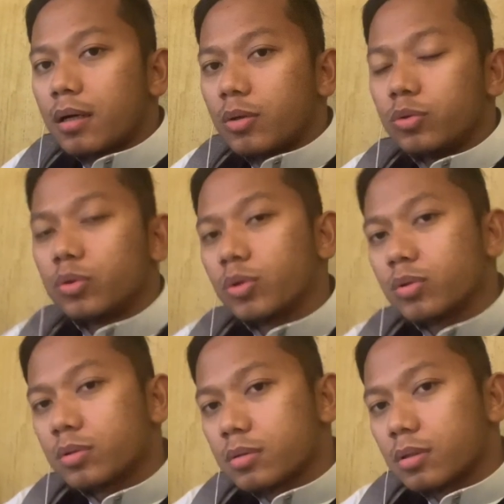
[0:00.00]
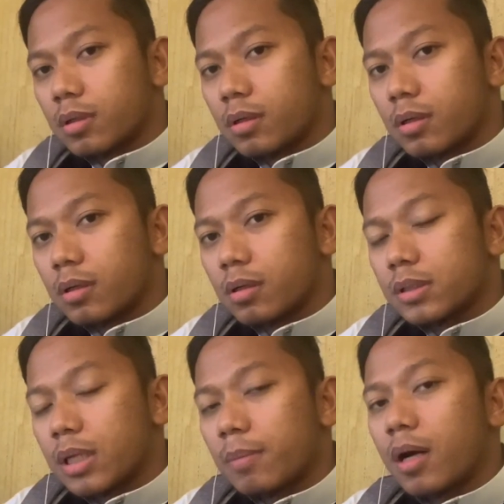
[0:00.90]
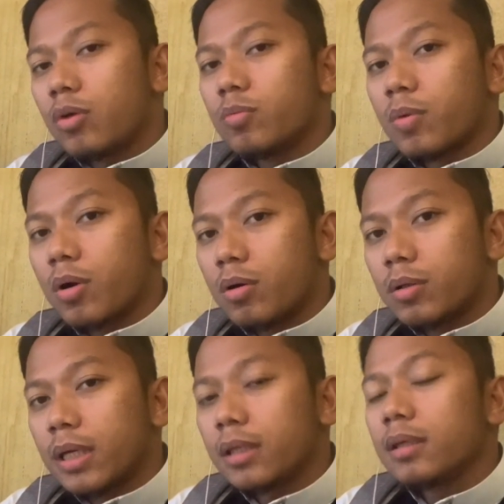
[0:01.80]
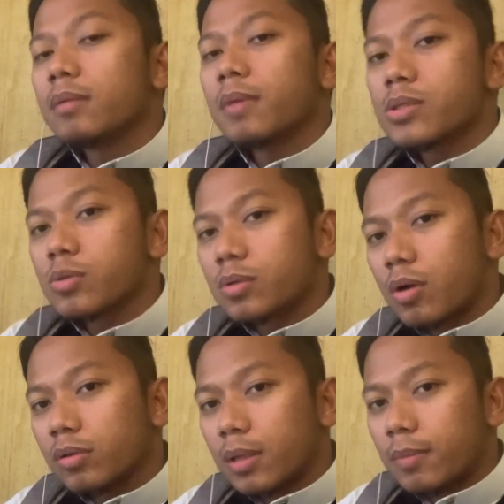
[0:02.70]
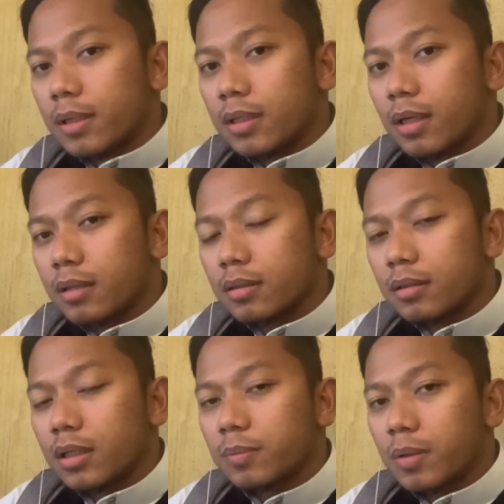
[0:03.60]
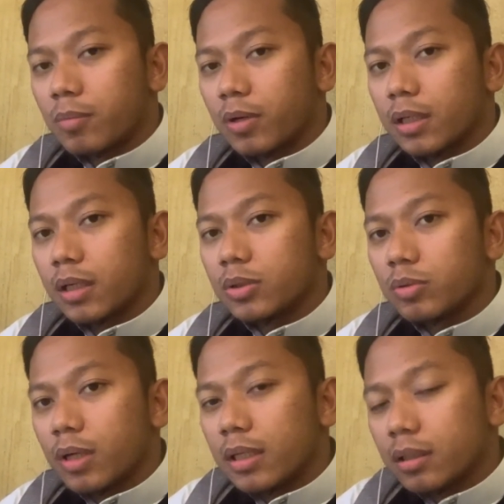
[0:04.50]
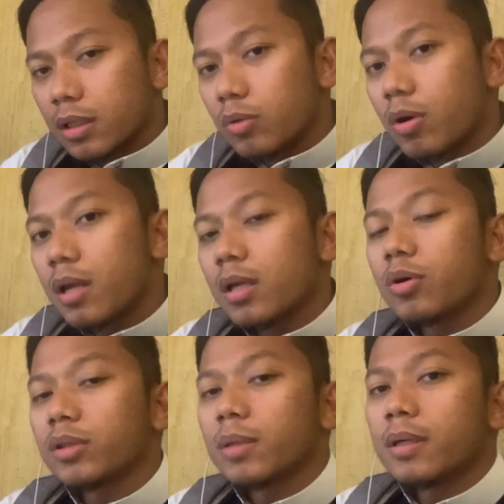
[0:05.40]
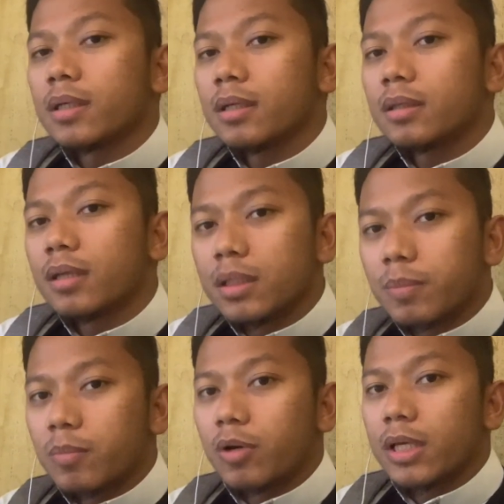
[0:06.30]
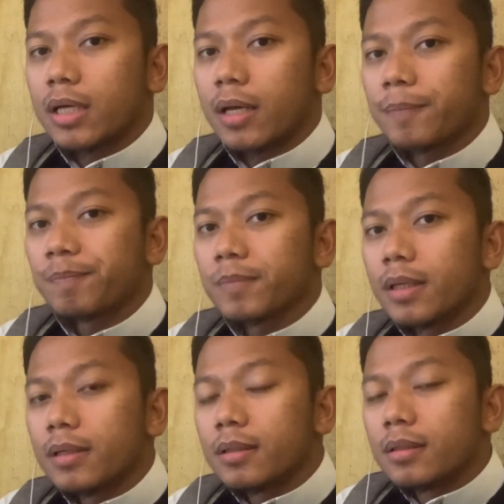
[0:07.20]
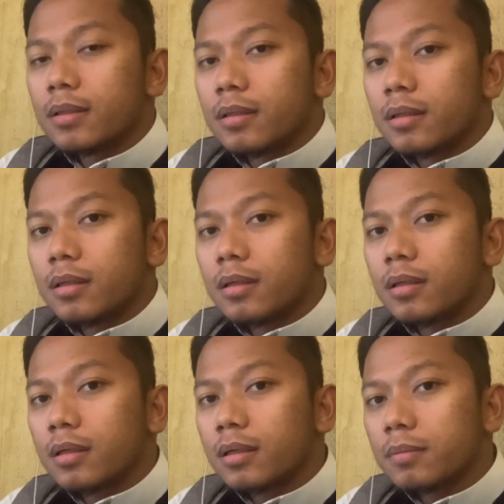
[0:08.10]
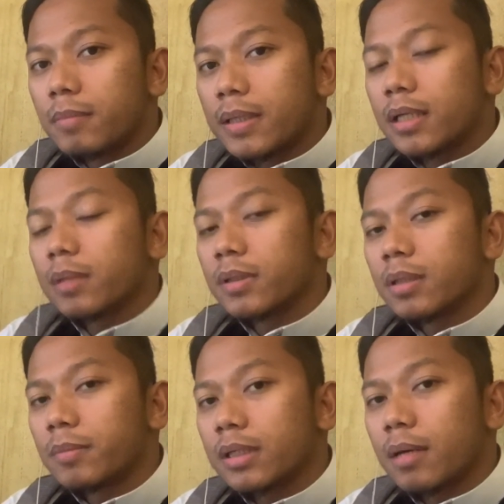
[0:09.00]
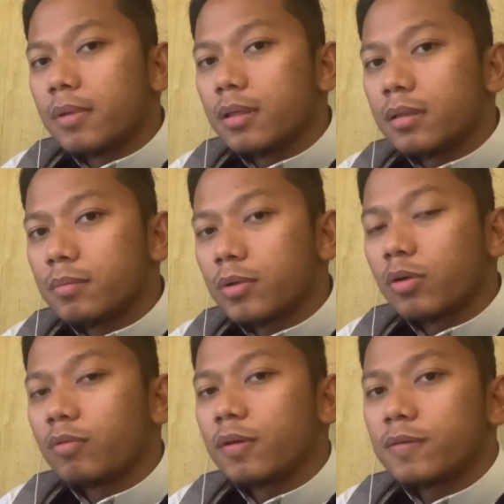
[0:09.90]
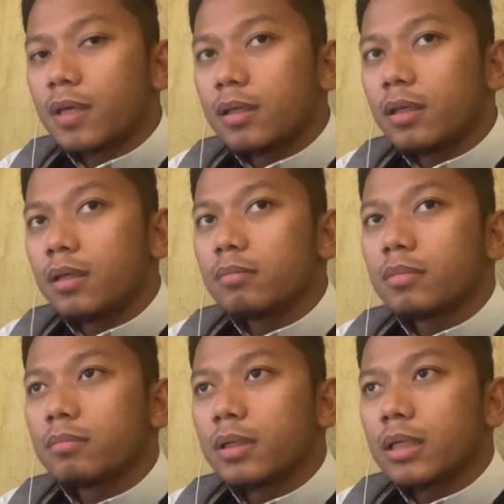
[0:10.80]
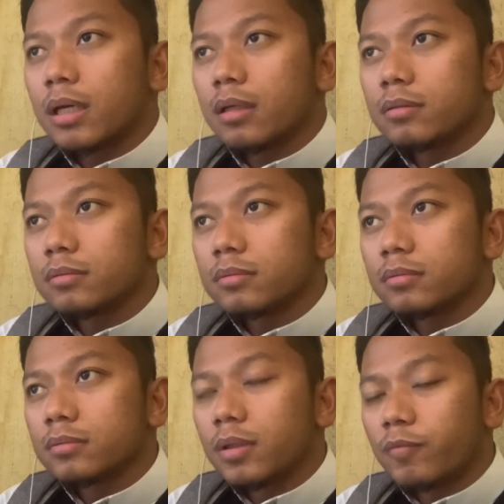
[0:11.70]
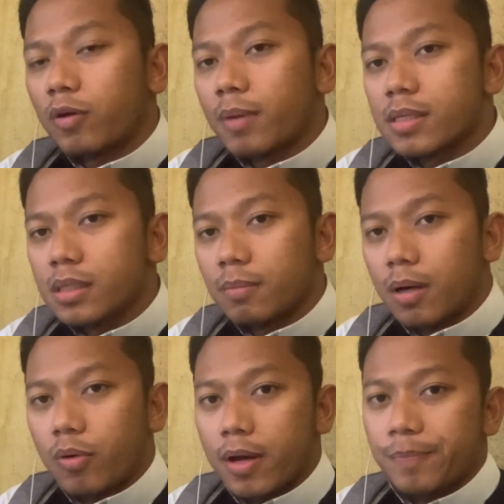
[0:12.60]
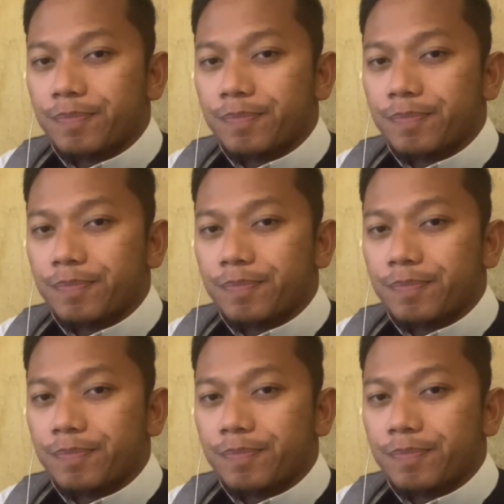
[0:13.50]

untuk eh, jamaah umroh yang ingin masuk ke kota Madinah tidak diperbolehkan, juga ingin keluar dari kota Madinah tidak diperbolehkan. Eh, banyak teman-teman kami Motowif tadi memberikan informasi bahwa